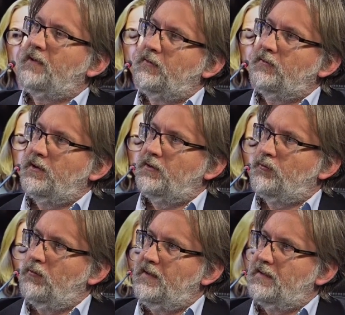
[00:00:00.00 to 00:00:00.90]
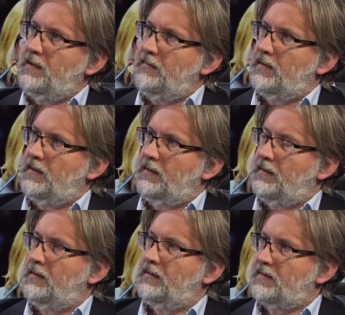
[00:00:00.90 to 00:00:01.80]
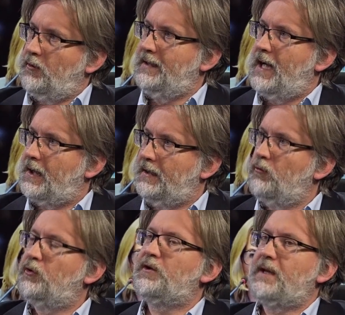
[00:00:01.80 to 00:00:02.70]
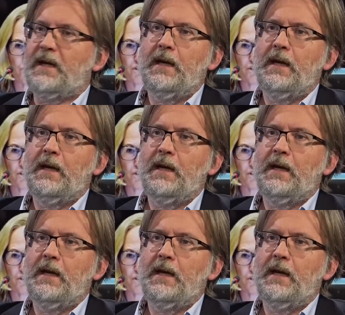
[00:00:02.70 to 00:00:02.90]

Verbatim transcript: będą się czuli z nim e, solidarni. utożsamią się z